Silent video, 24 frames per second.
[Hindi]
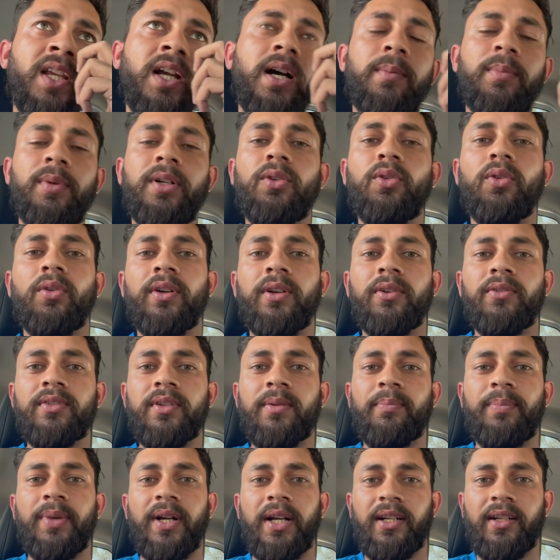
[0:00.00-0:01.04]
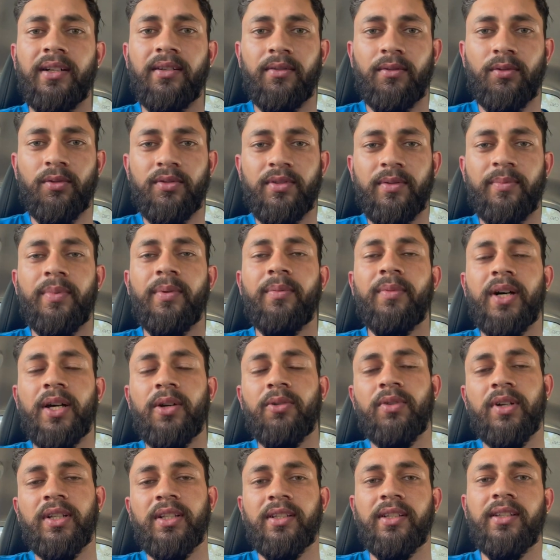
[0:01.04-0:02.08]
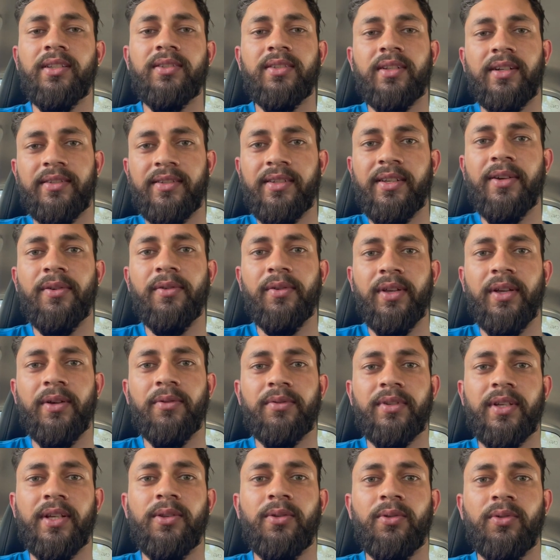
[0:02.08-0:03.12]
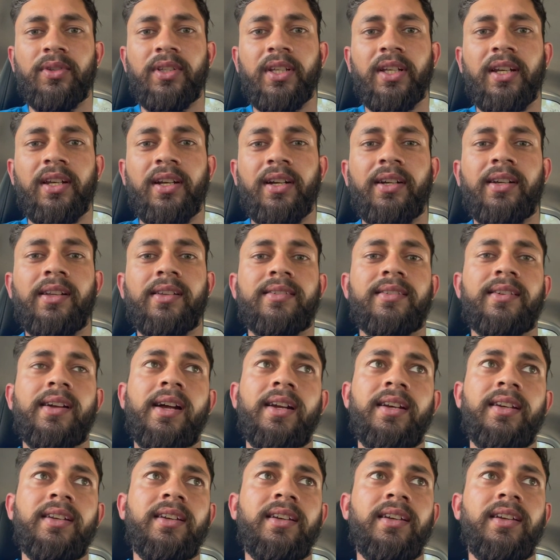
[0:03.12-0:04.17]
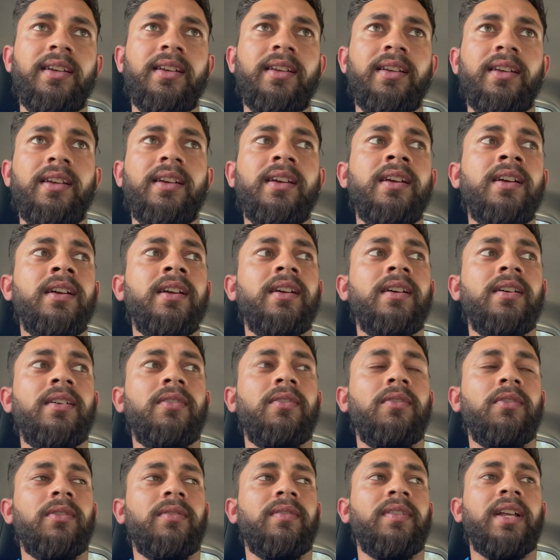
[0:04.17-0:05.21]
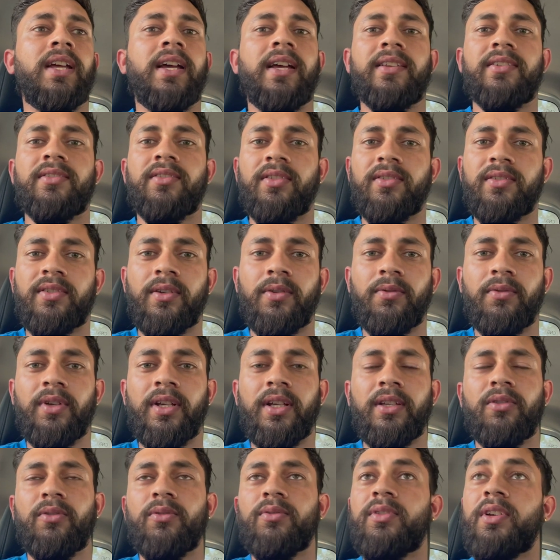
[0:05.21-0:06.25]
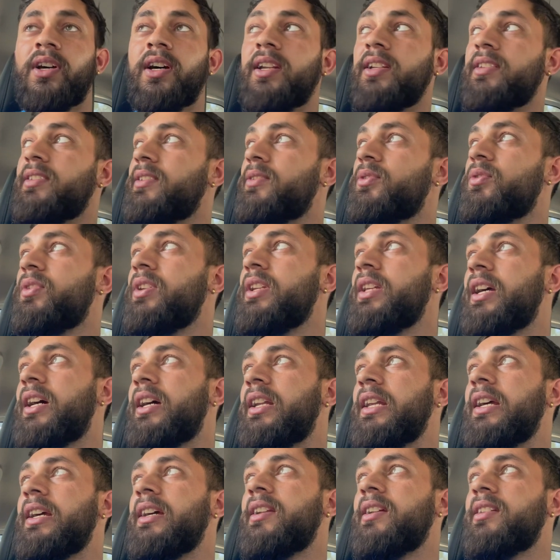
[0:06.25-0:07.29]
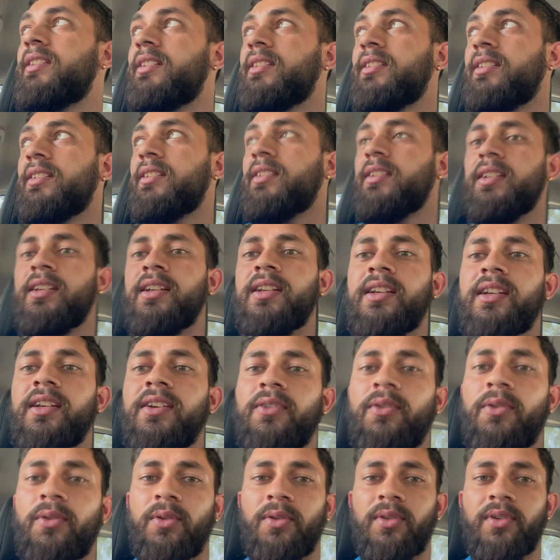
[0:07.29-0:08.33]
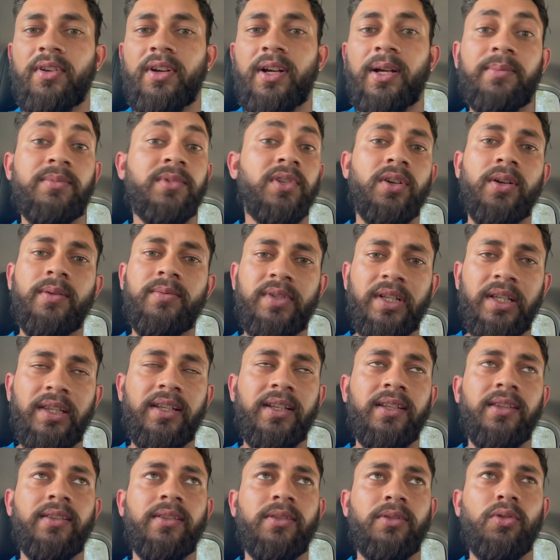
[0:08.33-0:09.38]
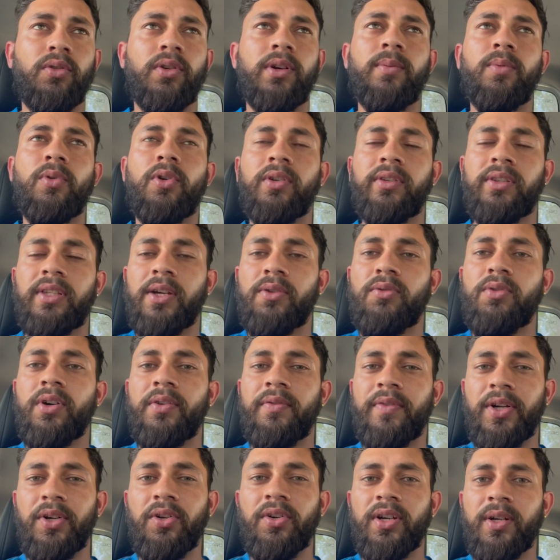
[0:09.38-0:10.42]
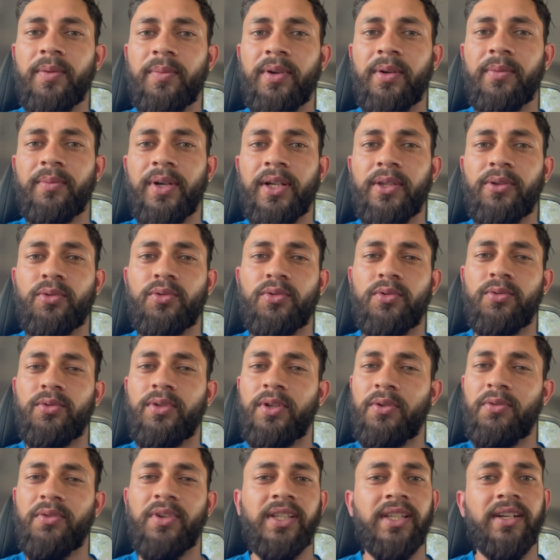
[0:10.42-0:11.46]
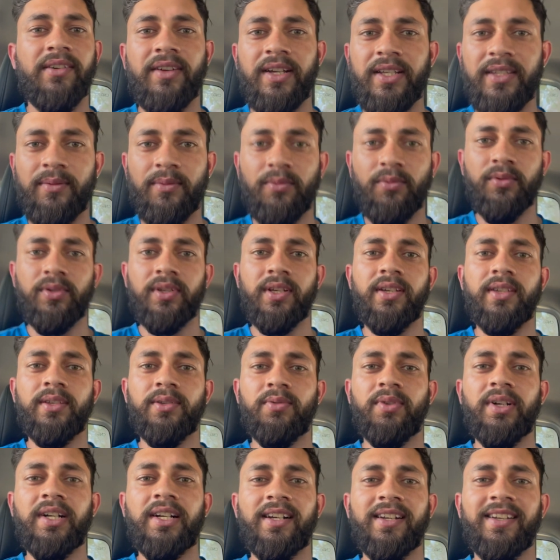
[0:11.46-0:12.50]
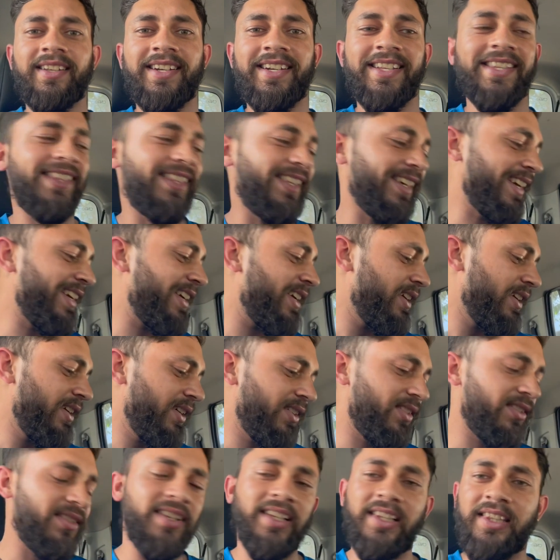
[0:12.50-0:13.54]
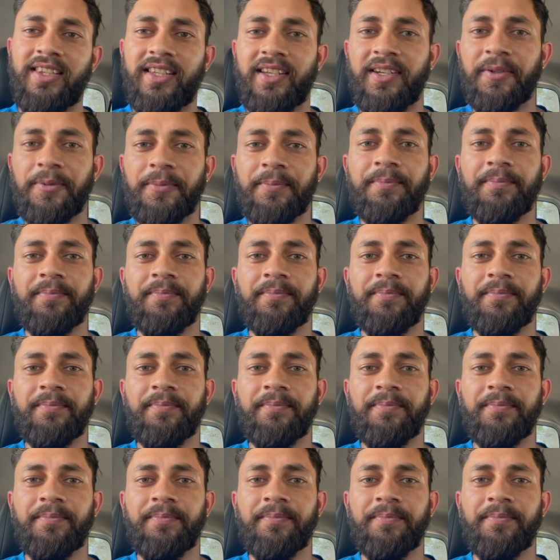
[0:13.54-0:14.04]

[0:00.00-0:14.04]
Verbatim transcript: अपने डोगे को जब पेट वो जब बीमार हुआ था सर्जरी हुई है उसकी दो तीन इंटेस्टाइन की और कैस्ट्रेशन हुई है तो सारी चीज़ों के लिए यहाँ लेकर आता था और अब चलो अब चलते हैं थोड़ी बहुत देखूंगा वीडियो अगर बन पाए तो शूट करूंगा अदरवाइज उसकी स्वेटर खरीदते हैं चलते हैं